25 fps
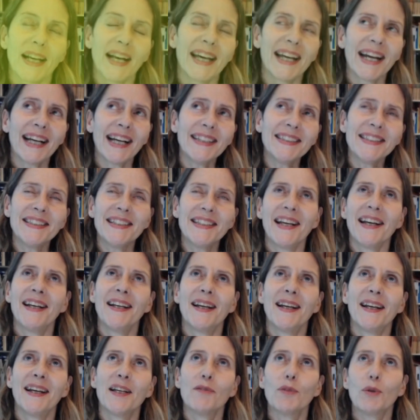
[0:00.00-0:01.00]
Grazie
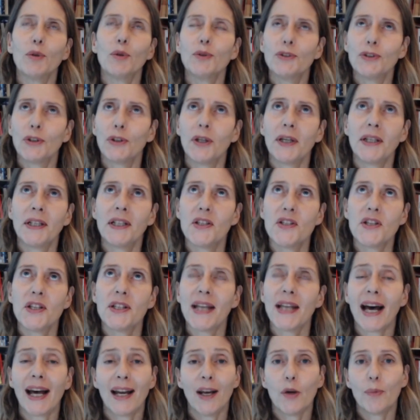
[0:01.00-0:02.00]
alla rivoluzione
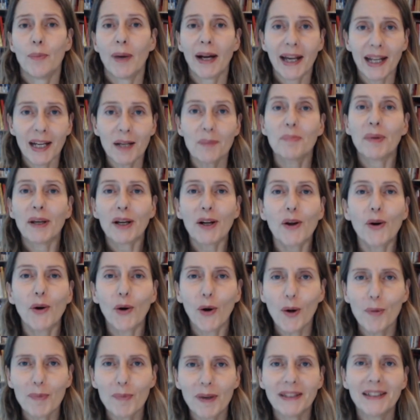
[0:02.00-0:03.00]
digitale, o magari per
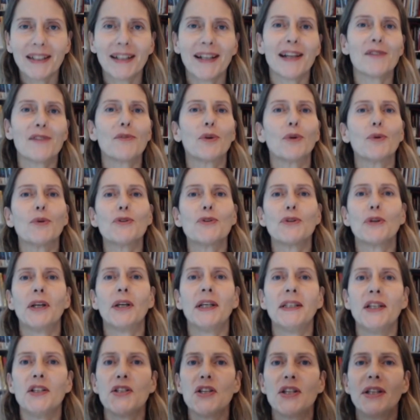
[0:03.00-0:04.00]
colpa della
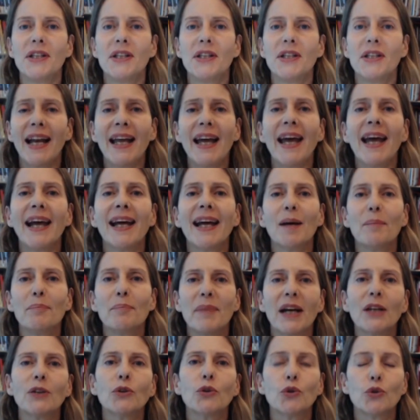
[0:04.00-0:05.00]
rivoluzione digitale, è
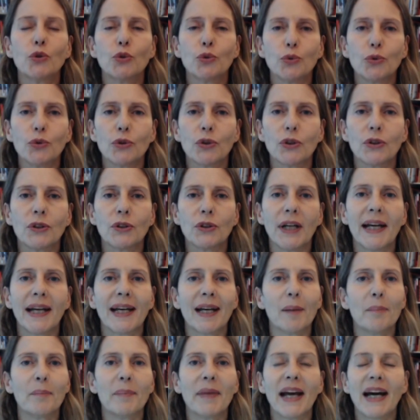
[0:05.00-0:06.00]
cambiato tutto, è
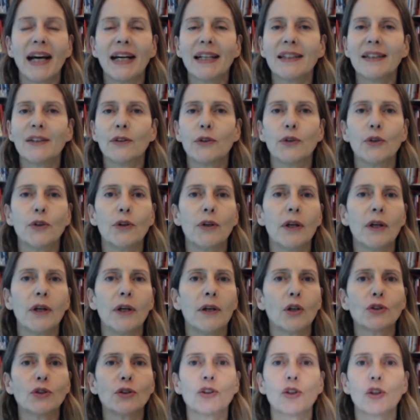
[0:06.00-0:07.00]
cambiato il
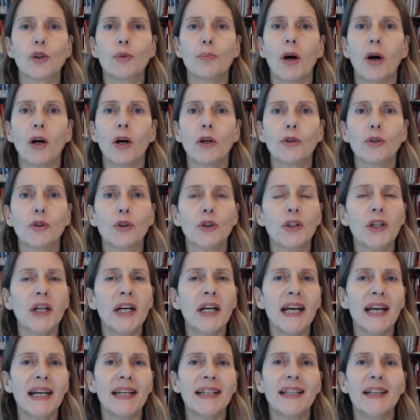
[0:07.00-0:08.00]
nostro modo
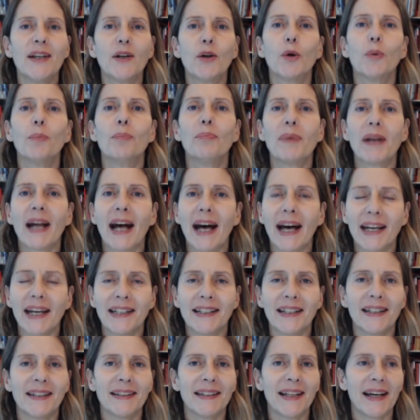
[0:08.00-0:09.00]
mm. di
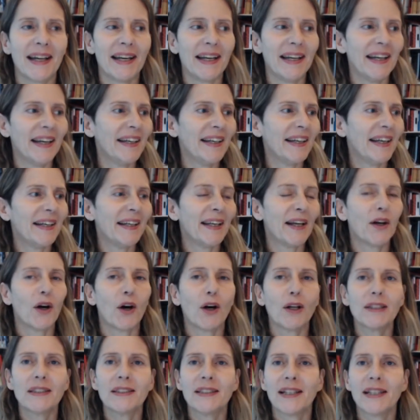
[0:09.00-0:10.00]
comprare, di andare nei
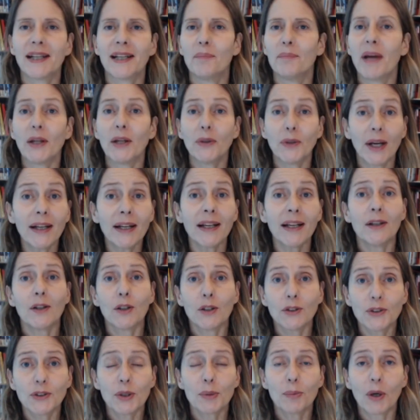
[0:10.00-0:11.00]
negozi, è cambiato anche il
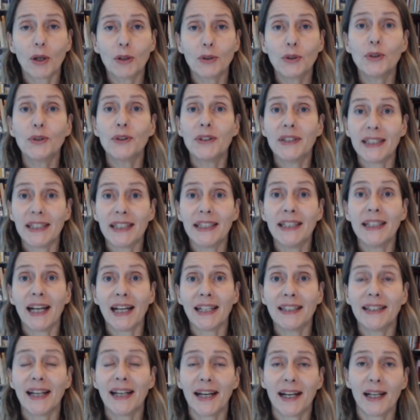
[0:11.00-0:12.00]
nostro modo di
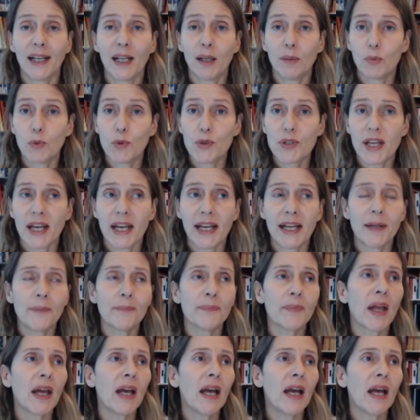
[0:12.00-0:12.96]
andare nei musei.